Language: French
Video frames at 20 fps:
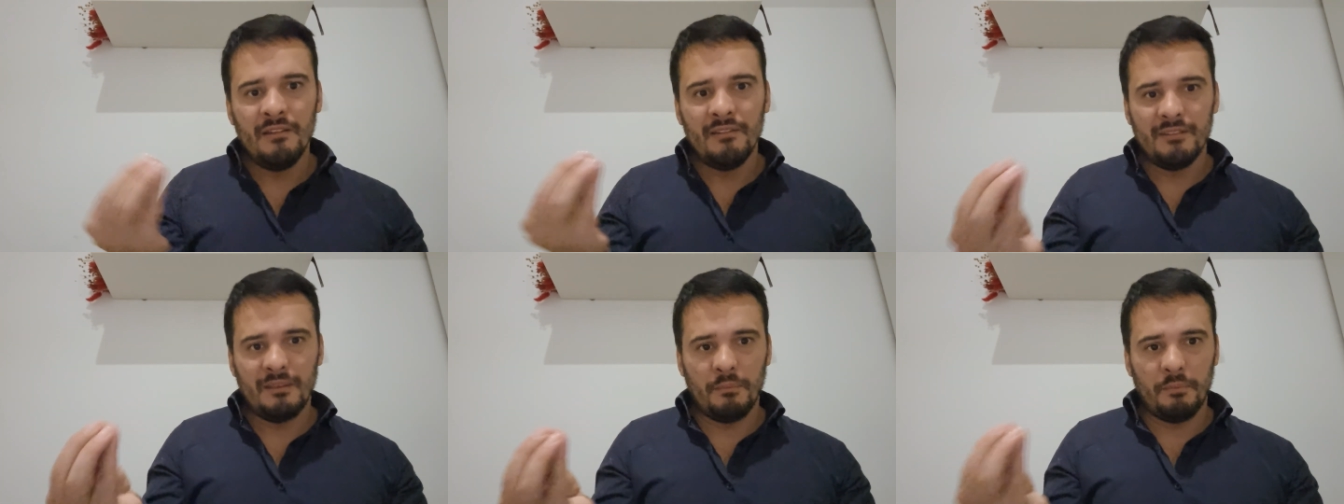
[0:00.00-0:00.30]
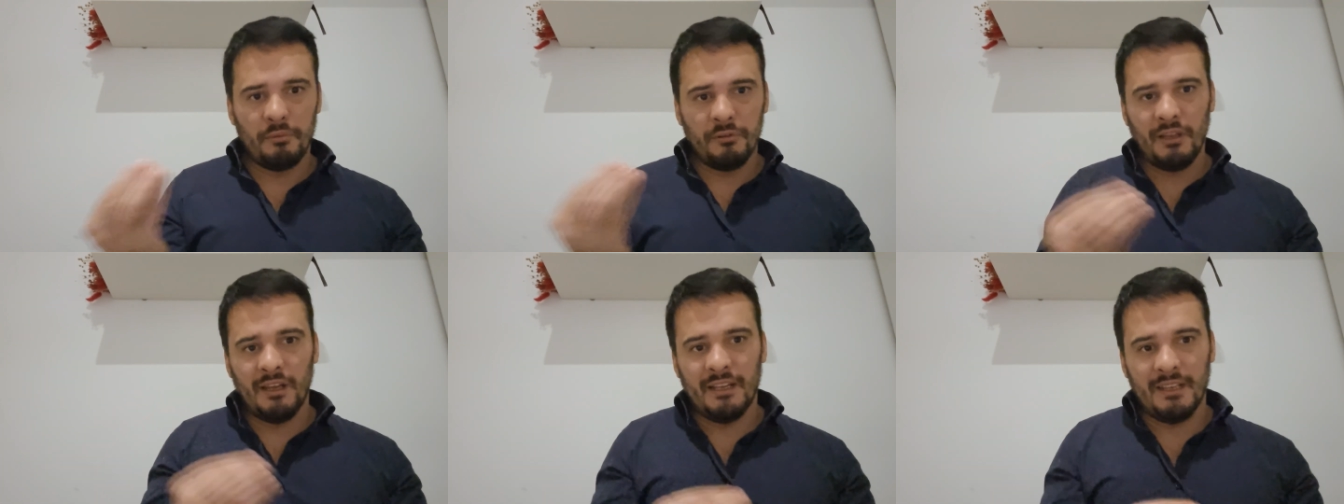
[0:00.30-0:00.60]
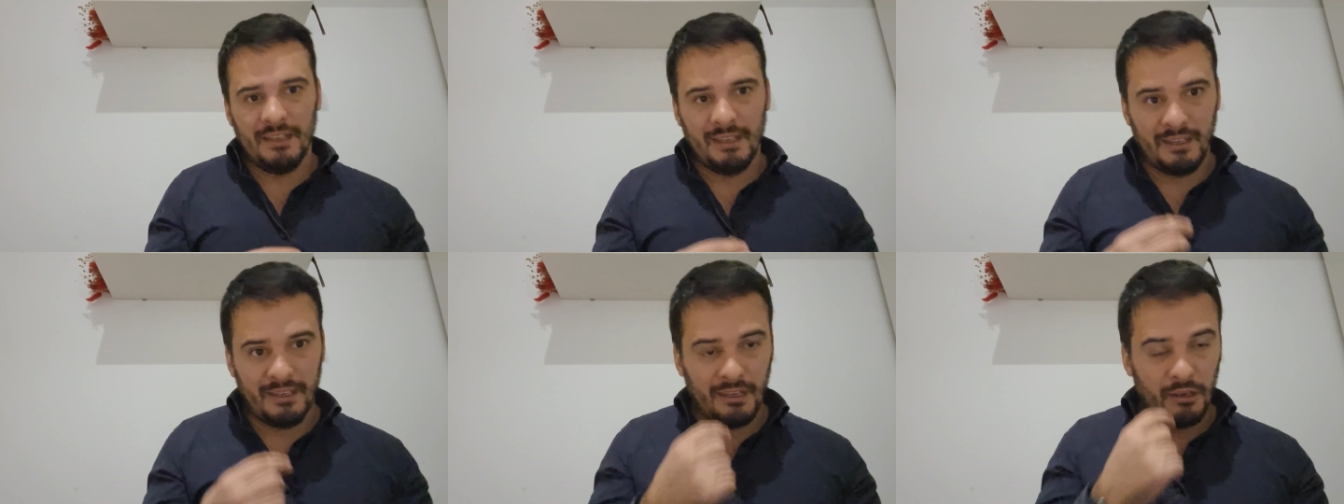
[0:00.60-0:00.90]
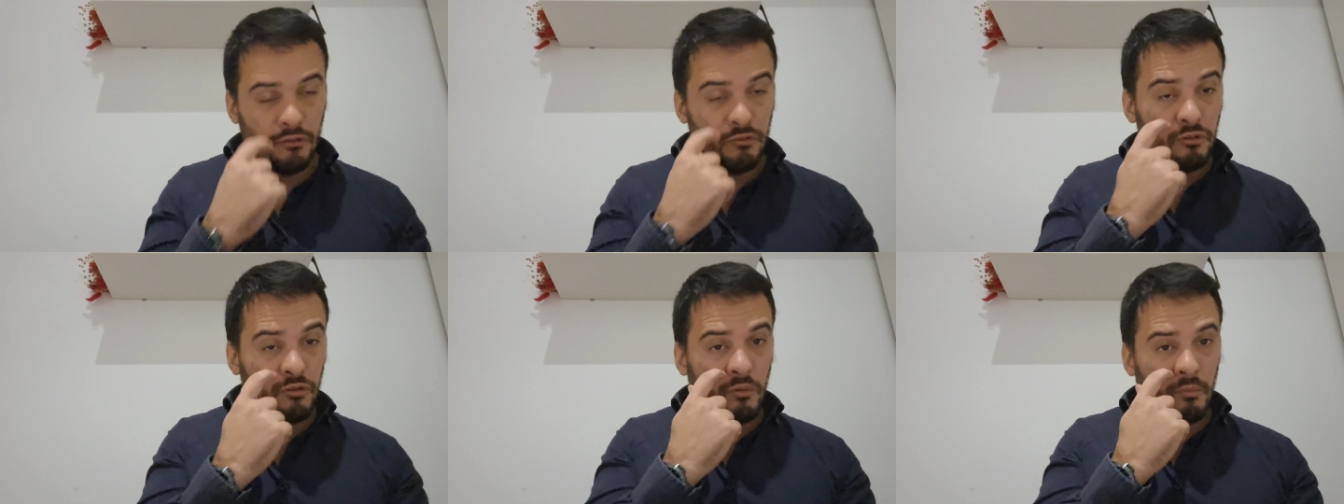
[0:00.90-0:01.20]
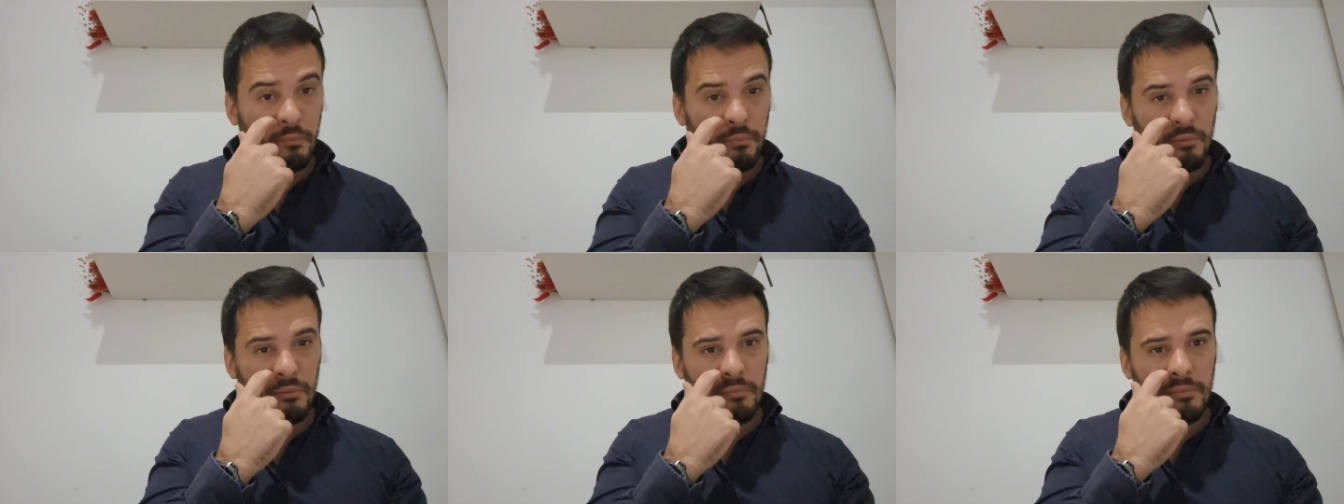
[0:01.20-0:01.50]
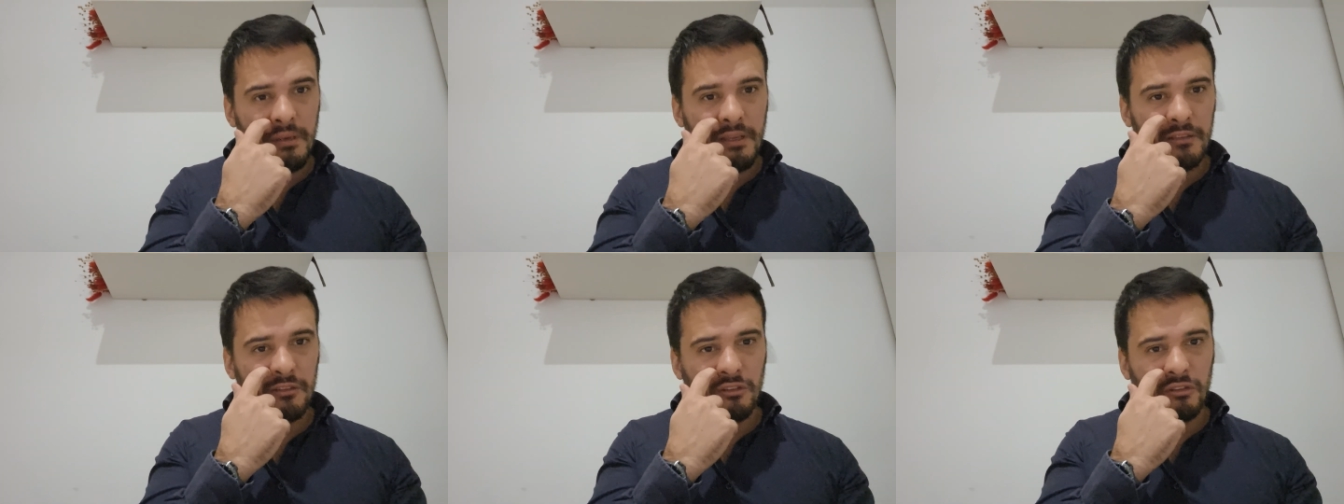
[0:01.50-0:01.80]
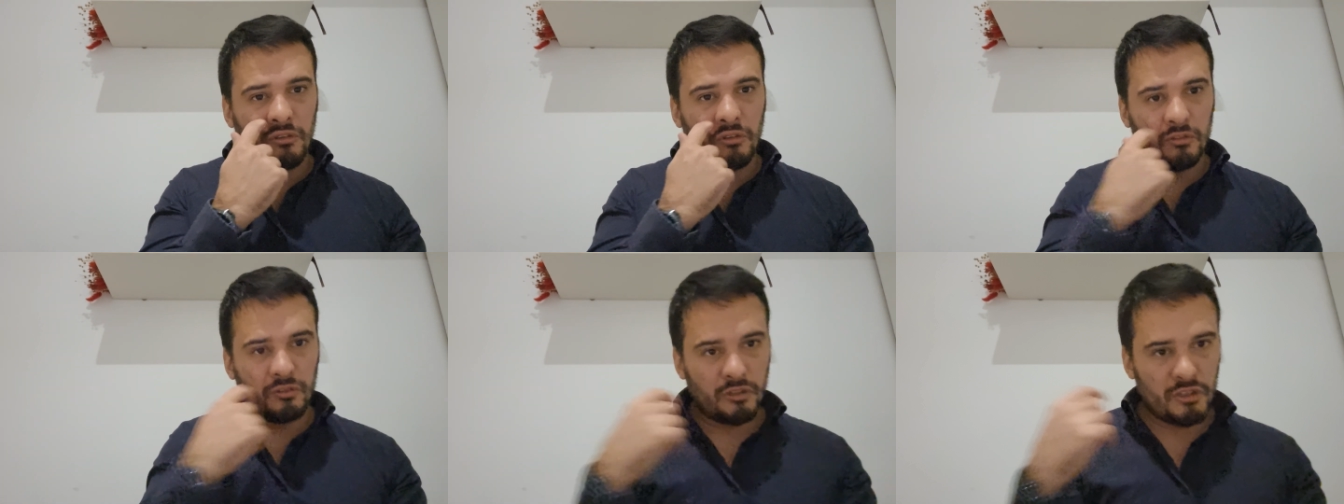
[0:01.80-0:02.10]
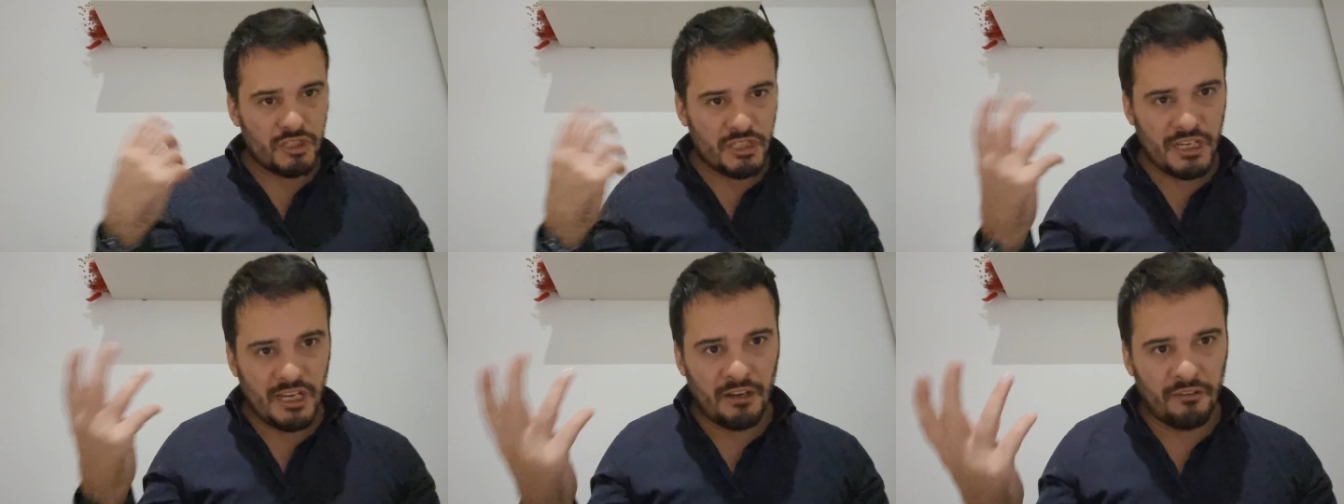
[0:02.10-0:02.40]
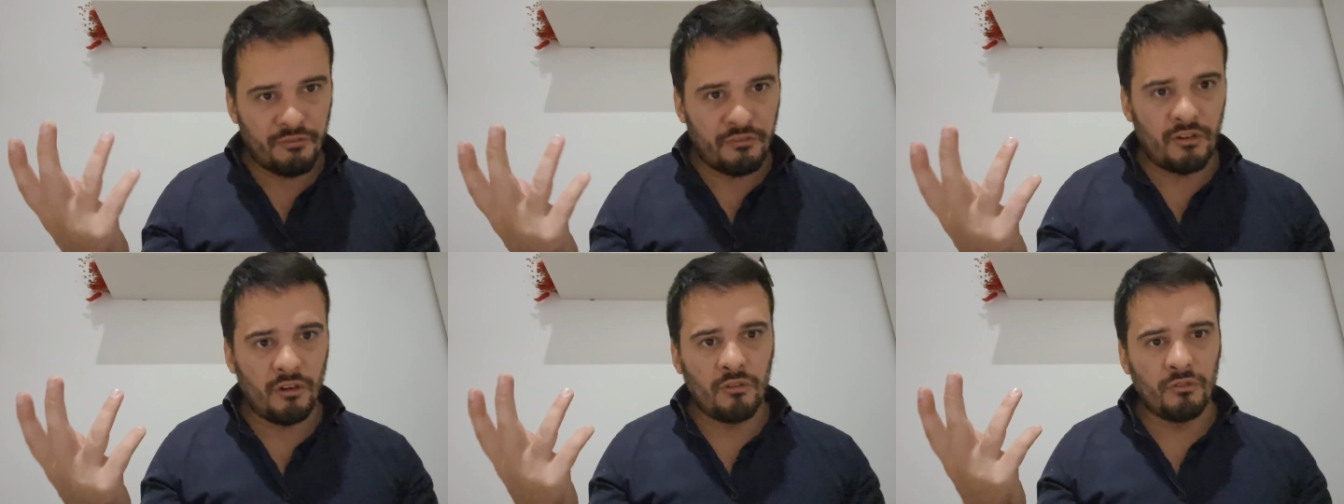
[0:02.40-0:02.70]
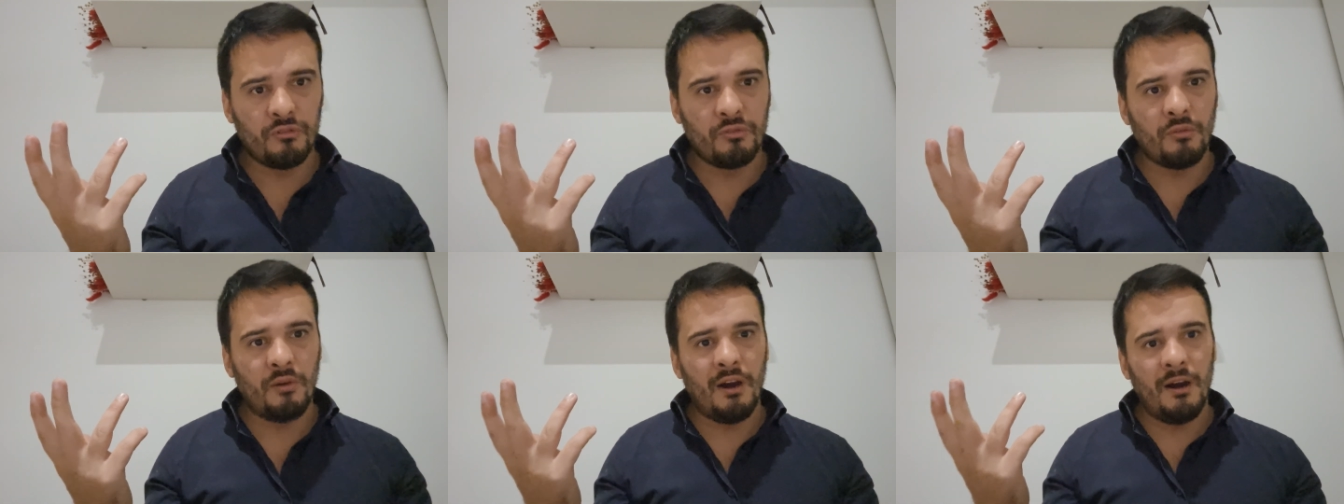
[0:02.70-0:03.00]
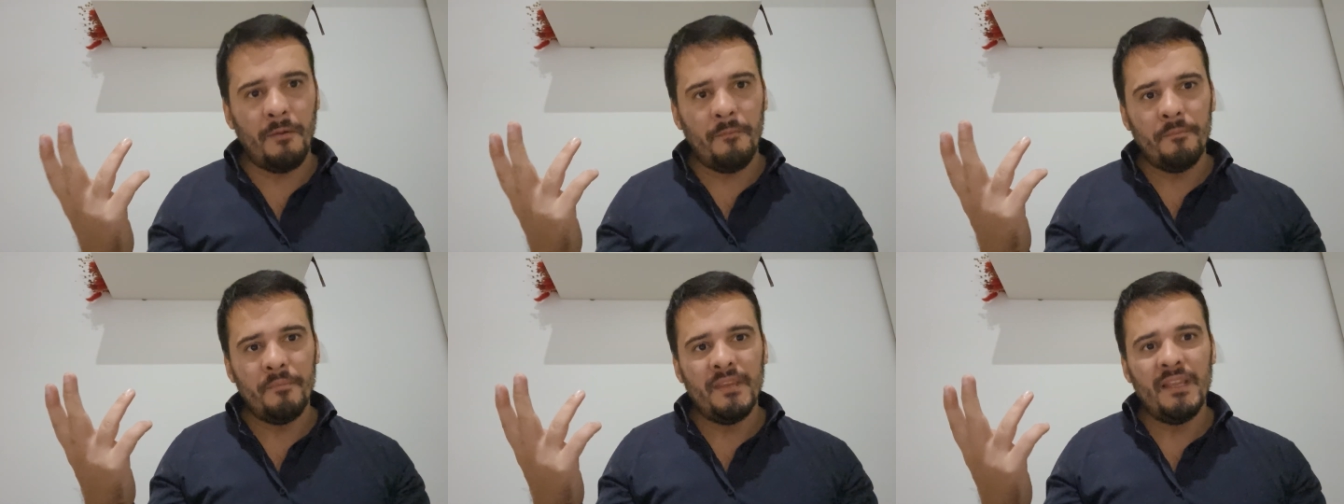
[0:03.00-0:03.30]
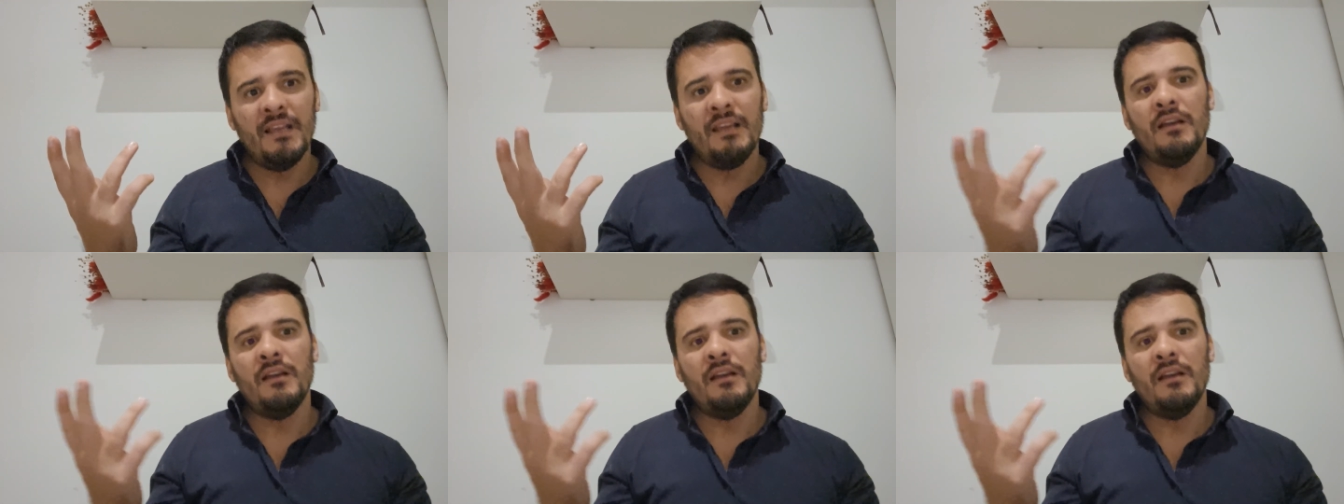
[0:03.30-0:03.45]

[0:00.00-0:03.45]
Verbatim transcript: C'est pour ça que les réunions publiques de notre cher François,